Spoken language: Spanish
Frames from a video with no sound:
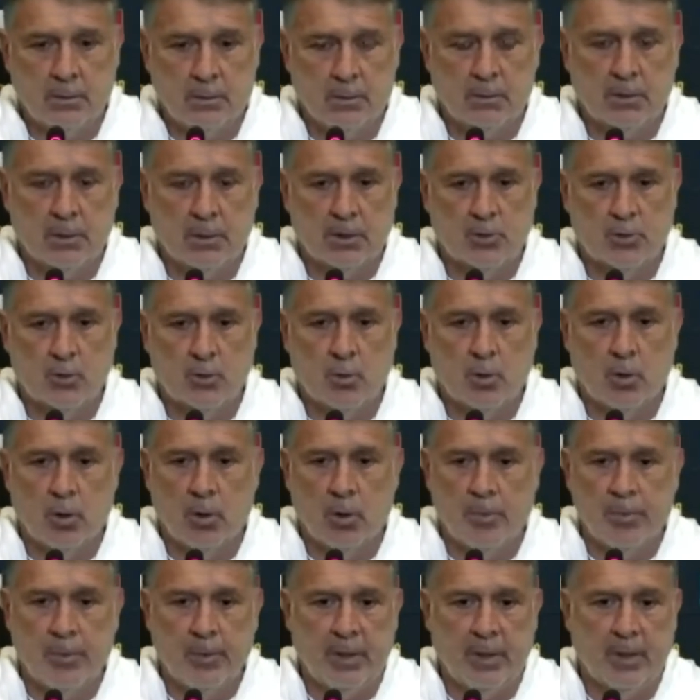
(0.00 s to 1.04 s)
de su
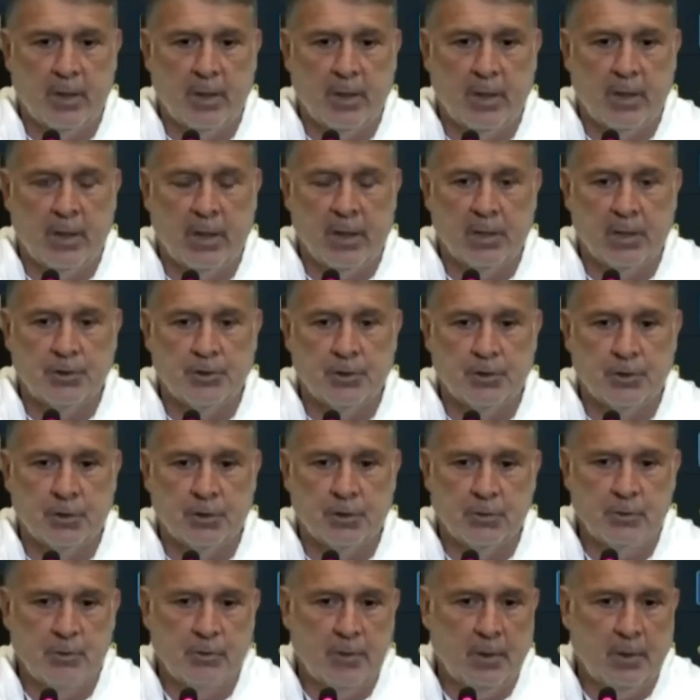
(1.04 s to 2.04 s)
golpe, de la lesión.